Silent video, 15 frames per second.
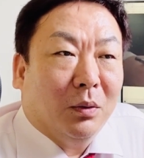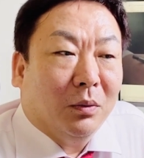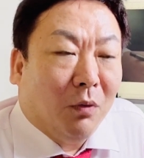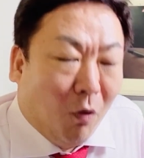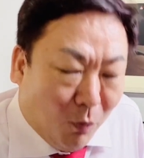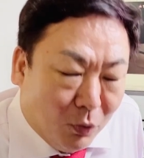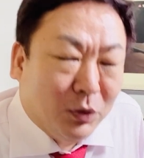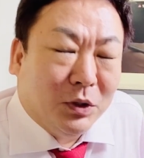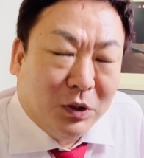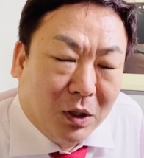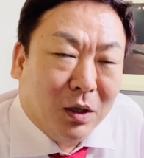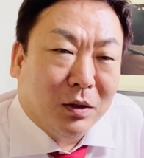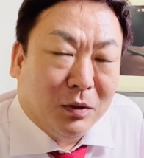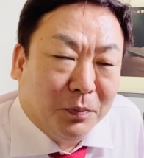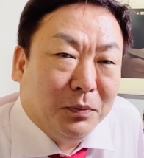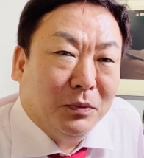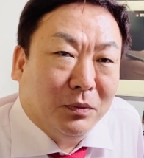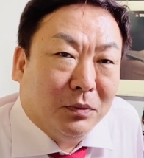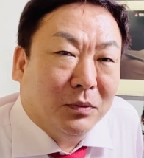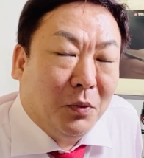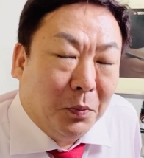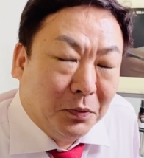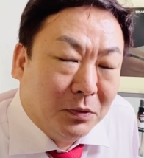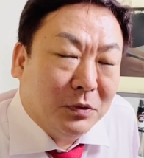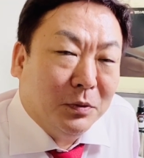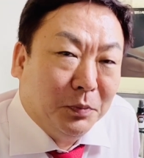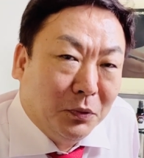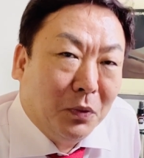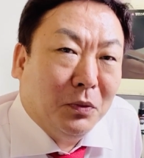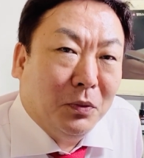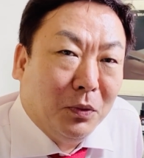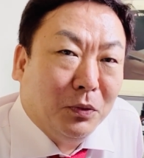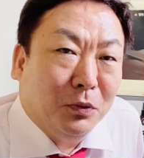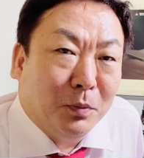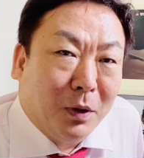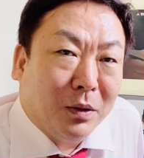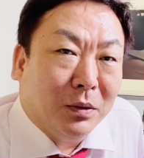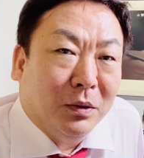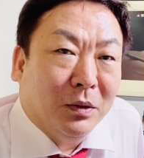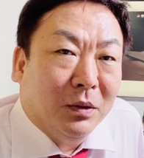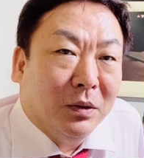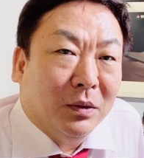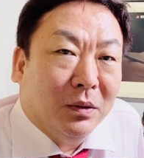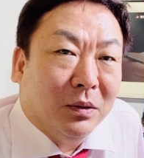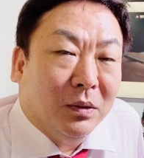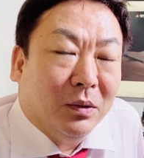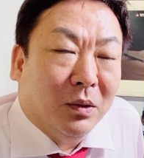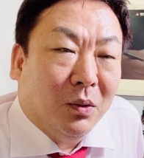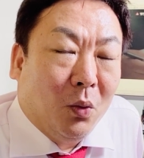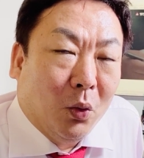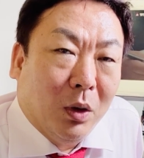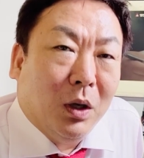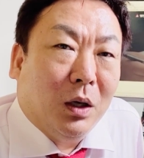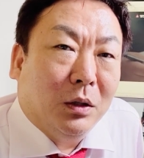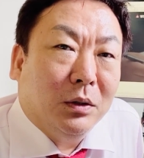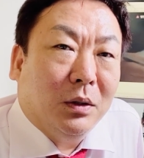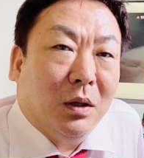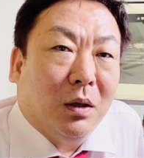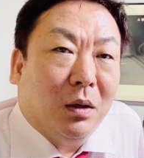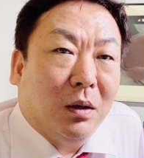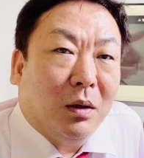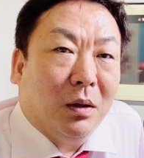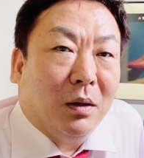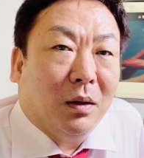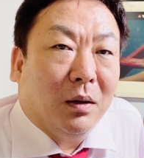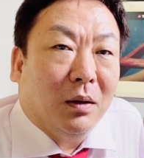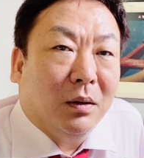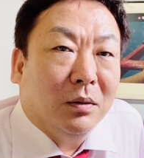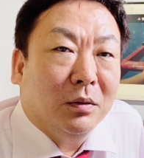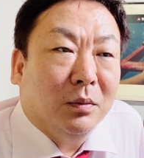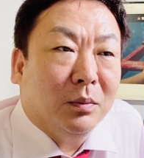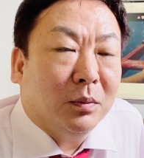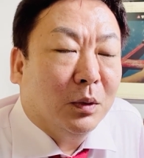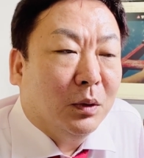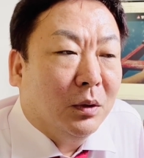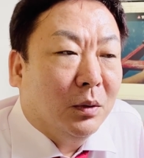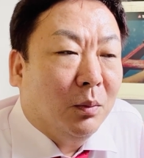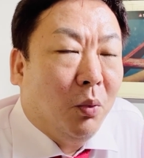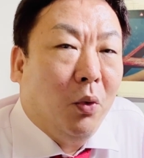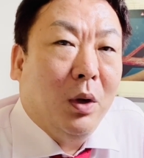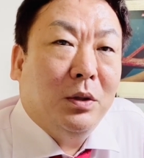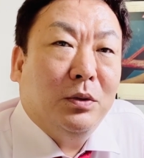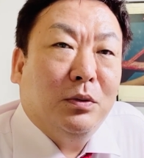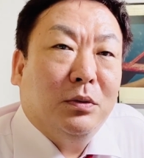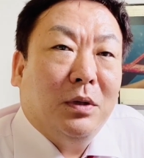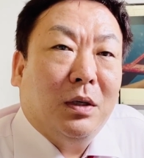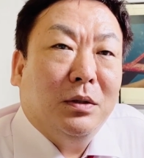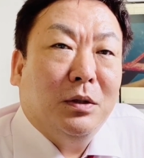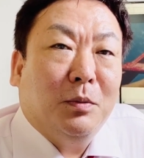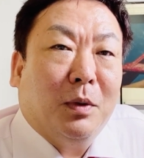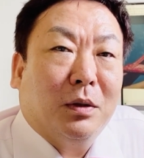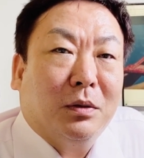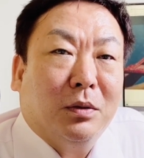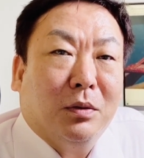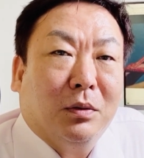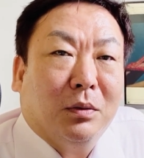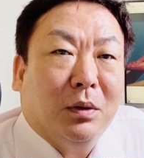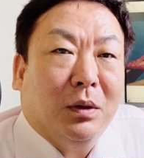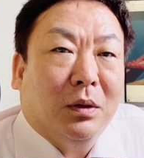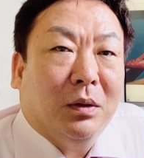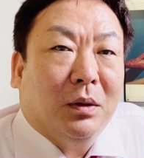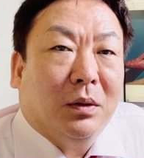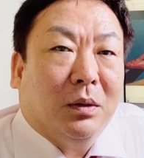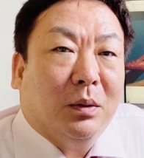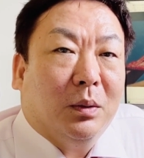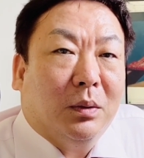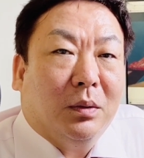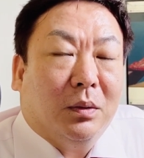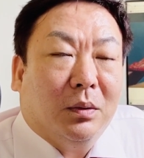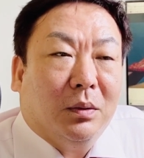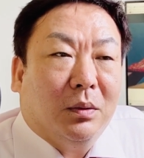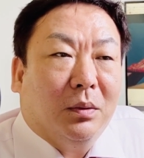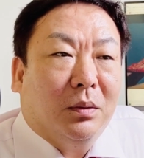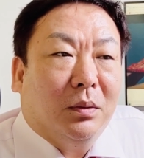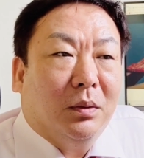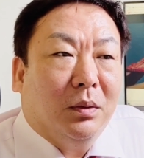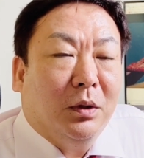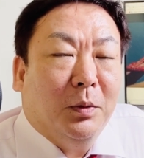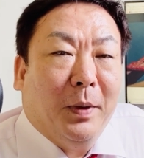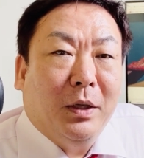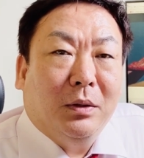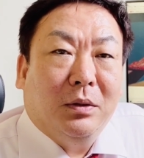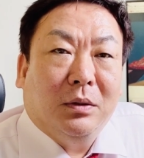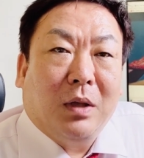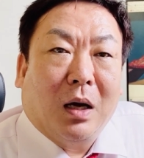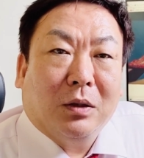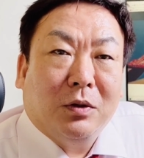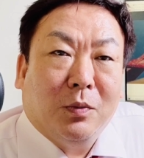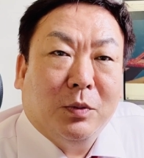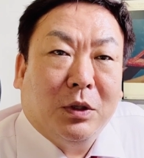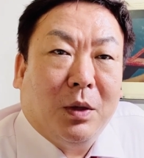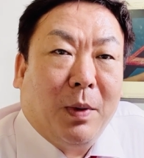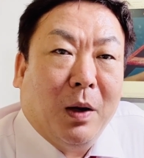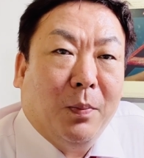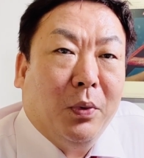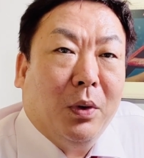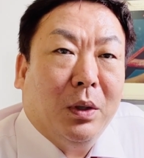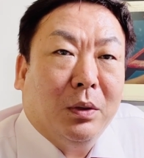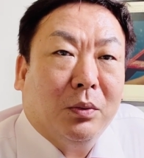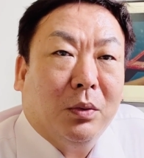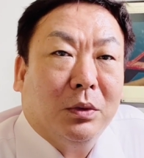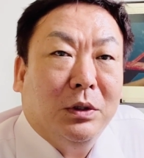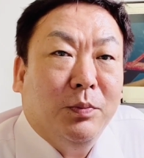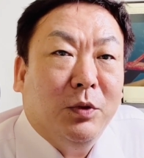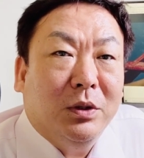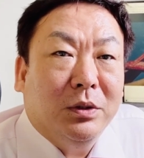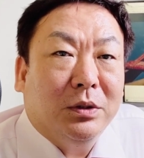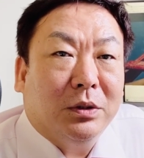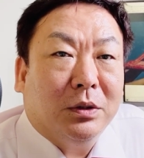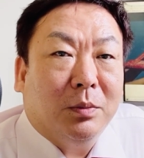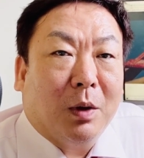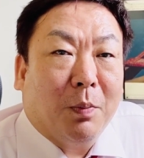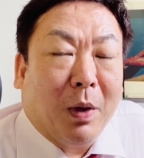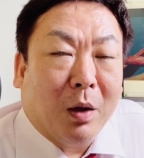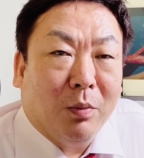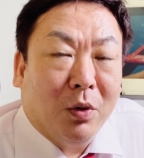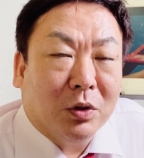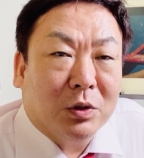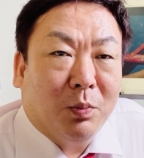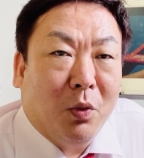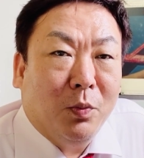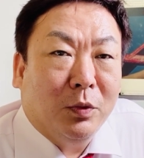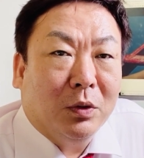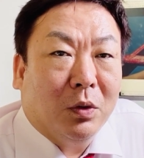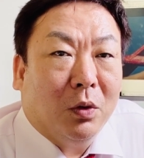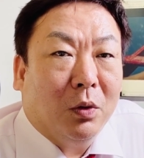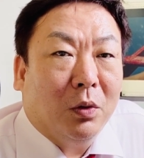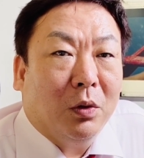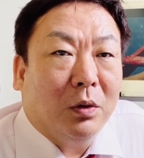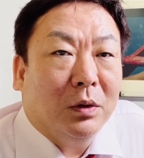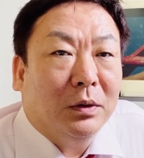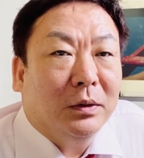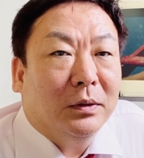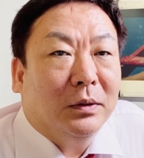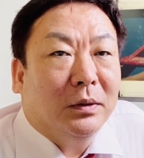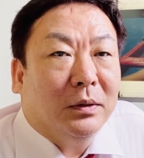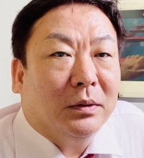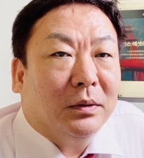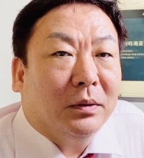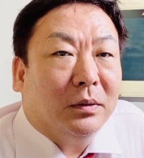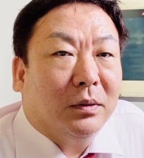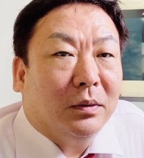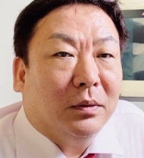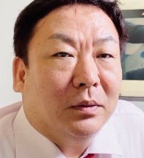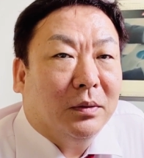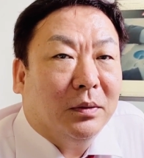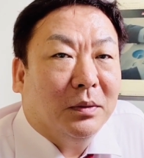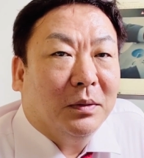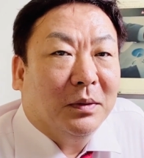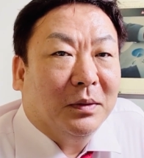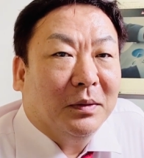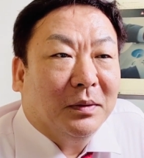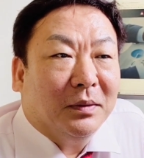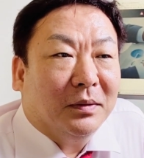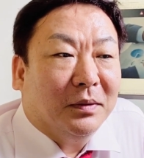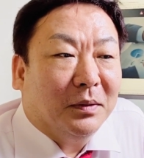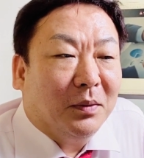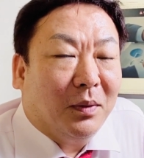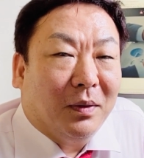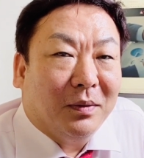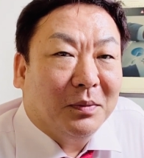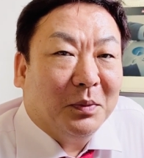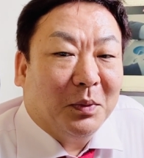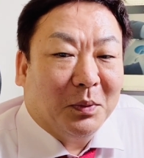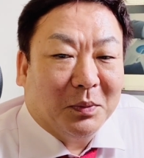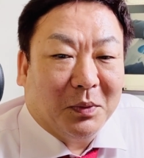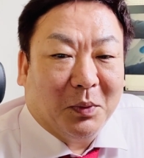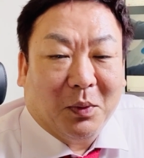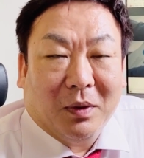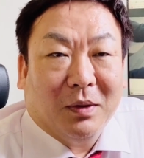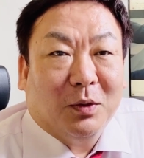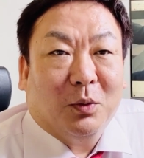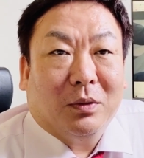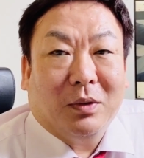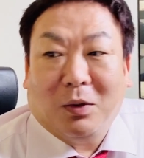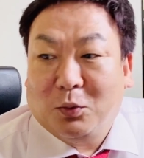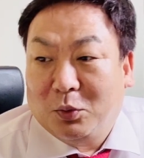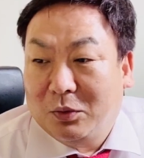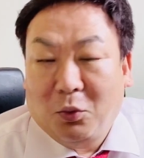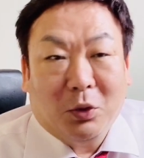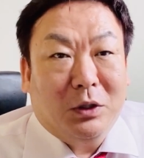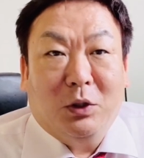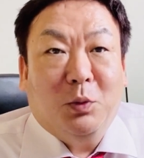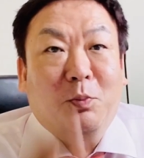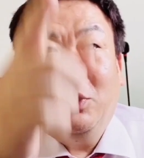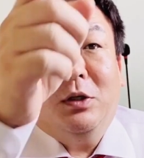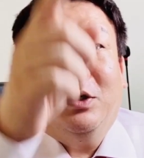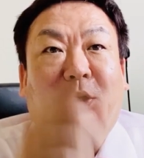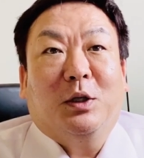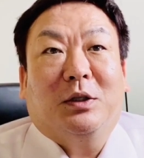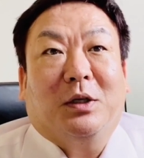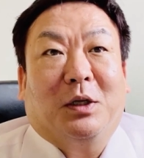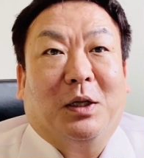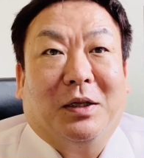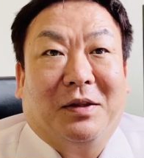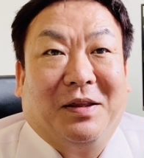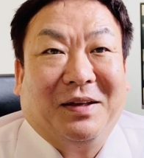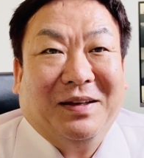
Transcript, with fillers: 너무 기하급속도로 막 올라가니까 보혜씨도 사실 막 그런 이벤트 당첨자 발표하는 거 힘들지. 막 백 명씩 뽑는 거. 아니요, 안 힘들어요. 야, 너 힘들다 그랬잖아.